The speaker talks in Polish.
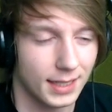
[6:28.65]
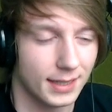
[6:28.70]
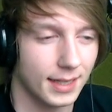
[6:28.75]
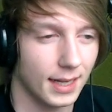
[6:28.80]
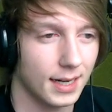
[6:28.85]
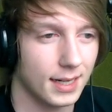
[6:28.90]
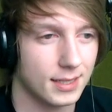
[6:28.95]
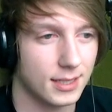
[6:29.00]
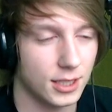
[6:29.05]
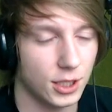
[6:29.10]

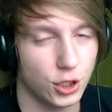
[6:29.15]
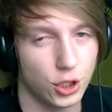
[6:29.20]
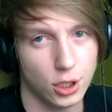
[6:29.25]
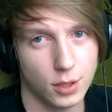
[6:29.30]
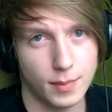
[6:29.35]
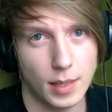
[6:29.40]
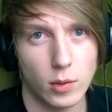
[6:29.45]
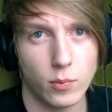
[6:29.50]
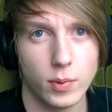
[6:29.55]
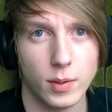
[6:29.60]
Teraz
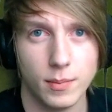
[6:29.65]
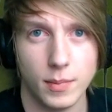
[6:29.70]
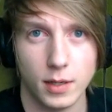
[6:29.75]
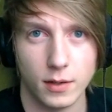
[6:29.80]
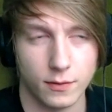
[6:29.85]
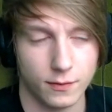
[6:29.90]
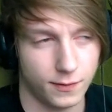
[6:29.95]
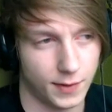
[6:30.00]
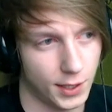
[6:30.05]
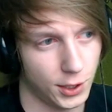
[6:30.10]
jeżeli miałbym
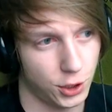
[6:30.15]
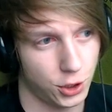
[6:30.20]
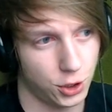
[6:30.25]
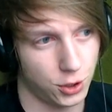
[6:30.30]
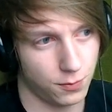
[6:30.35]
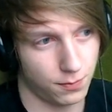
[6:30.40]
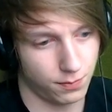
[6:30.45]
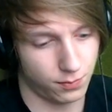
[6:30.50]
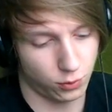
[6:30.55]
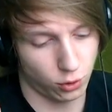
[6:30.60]

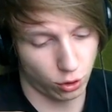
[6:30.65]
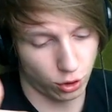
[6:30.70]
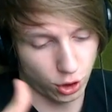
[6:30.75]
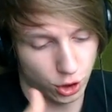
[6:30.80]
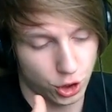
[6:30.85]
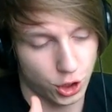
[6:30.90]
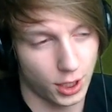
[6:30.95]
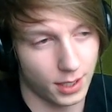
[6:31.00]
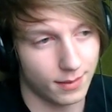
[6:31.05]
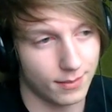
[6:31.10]
wejść
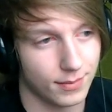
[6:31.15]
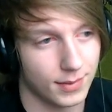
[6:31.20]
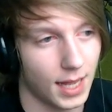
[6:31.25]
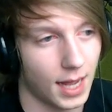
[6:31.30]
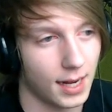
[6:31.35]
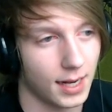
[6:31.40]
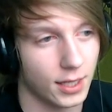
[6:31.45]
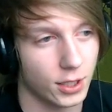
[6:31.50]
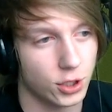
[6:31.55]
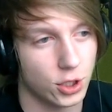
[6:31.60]
troszeczkę
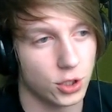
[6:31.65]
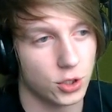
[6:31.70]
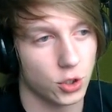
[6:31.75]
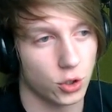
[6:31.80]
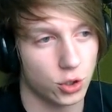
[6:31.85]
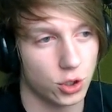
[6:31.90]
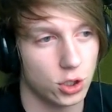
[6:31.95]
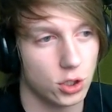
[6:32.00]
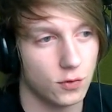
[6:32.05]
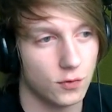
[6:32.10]
dalej, czy
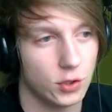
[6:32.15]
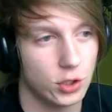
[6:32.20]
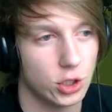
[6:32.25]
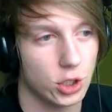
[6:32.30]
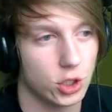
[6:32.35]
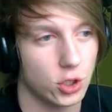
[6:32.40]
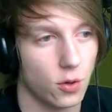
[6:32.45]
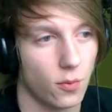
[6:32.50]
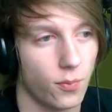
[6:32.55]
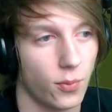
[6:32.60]
coś
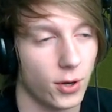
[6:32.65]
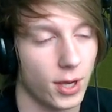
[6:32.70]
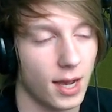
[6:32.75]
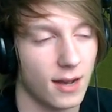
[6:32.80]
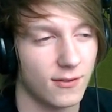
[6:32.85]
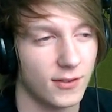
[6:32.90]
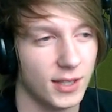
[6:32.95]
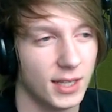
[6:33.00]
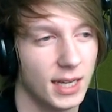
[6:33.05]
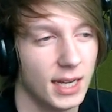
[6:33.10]
rzeczywiście się
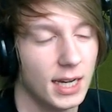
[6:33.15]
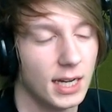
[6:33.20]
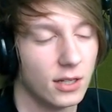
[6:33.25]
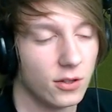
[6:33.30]
pojawi,